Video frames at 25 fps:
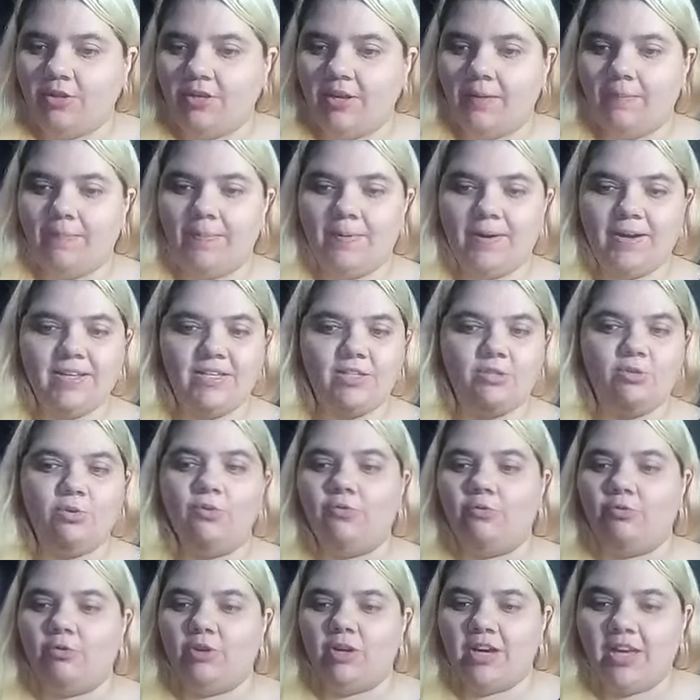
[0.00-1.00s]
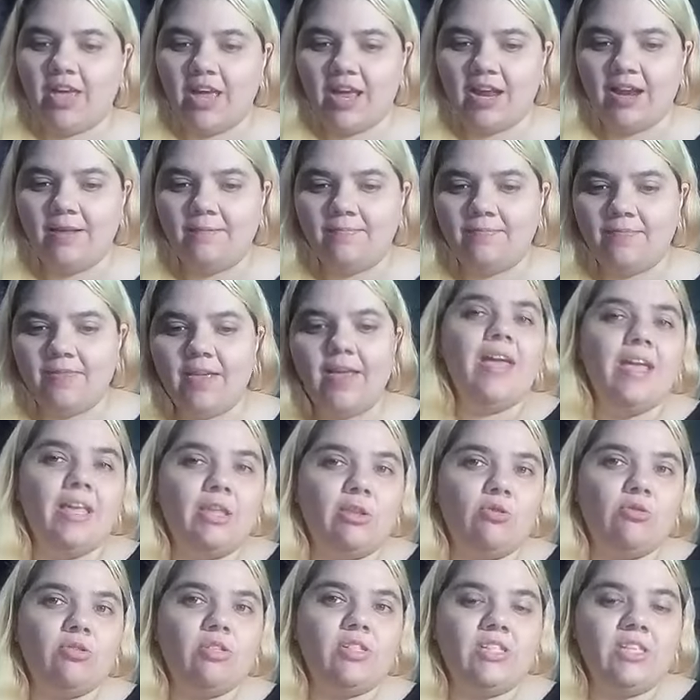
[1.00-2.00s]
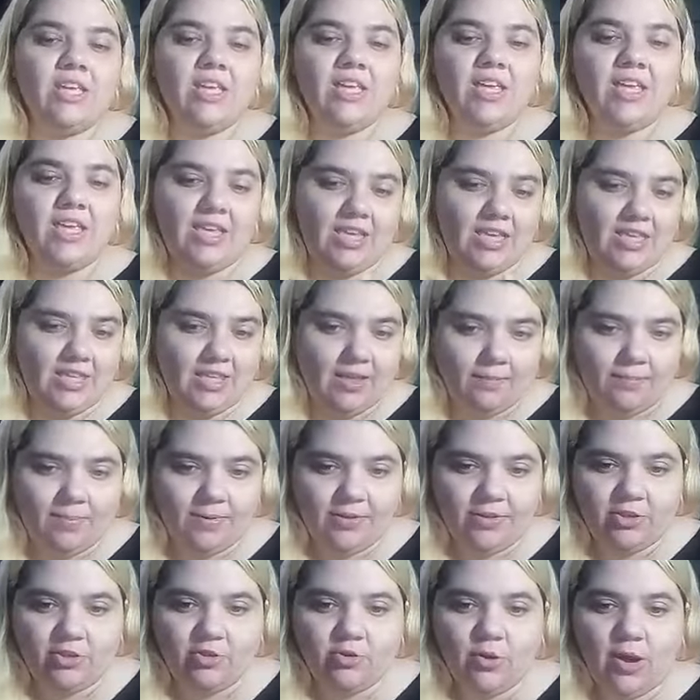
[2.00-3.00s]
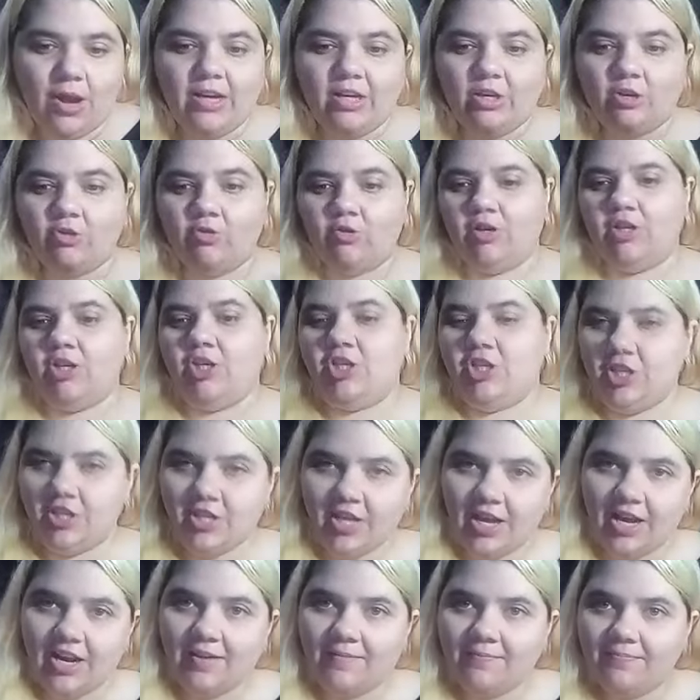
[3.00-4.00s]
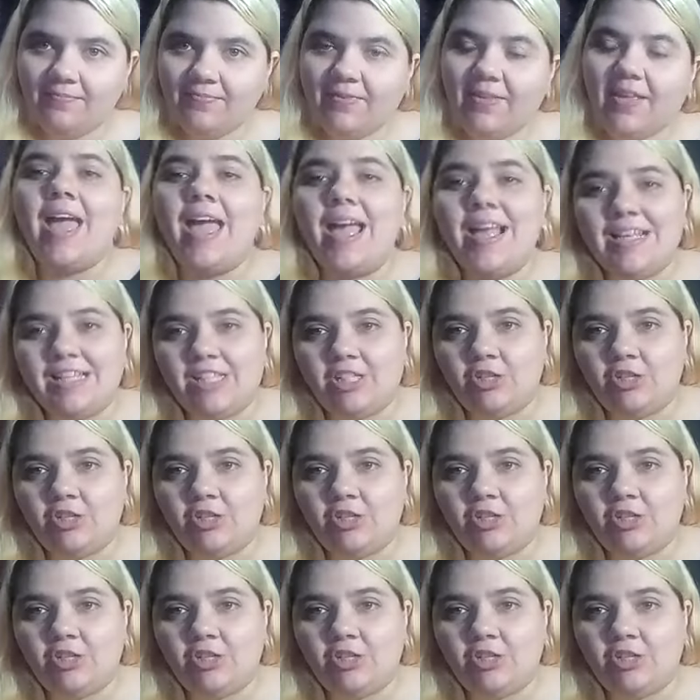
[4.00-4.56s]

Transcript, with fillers: des prises de vue réelles est aussi inhabituelle qu'originale et